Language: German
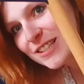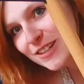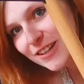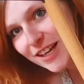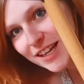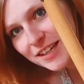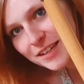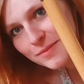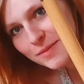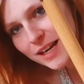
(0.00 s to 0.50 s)
so
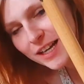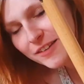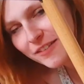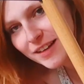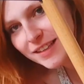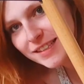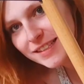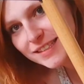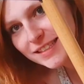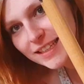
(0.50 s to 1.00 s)
könnt ihr mal
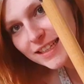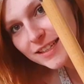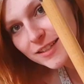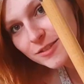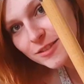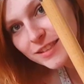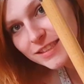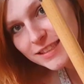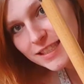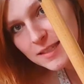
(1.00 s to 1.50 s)
quasi sehen,
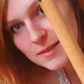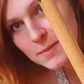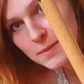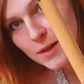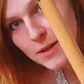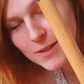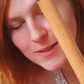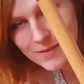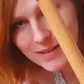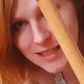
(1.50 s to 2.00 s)
so sieht das
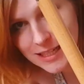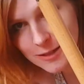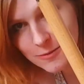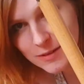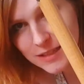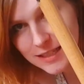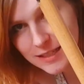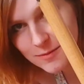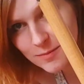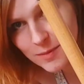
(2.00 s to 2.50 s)
aus, wenn ich
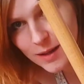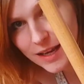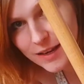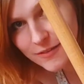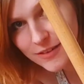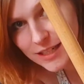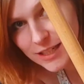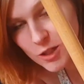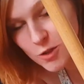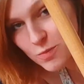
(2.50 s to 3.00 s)
mit ihm ein
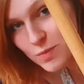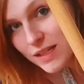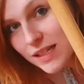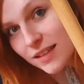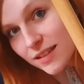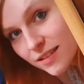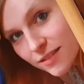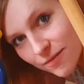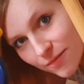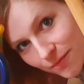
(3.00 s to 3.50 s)
wenig
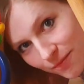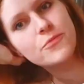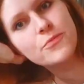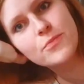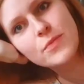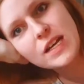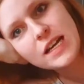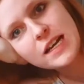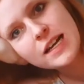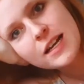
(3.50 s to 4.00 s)
spiele.
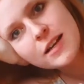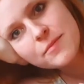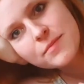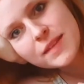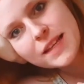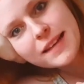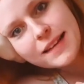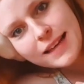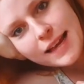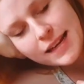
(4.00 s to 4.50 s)
Ähm,
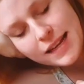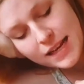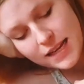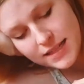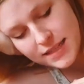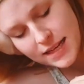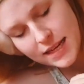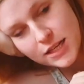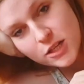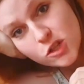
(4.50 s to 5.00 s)
der Kleine
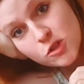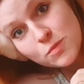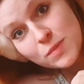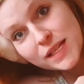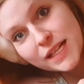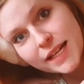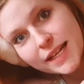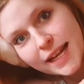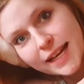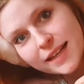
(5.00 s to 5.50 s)
hat ja eine
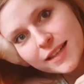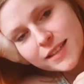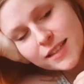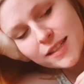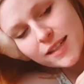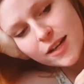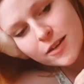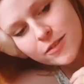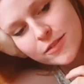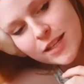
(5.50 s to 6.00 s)

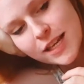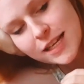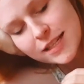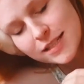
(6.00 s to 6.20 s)
Spieldecke, auf der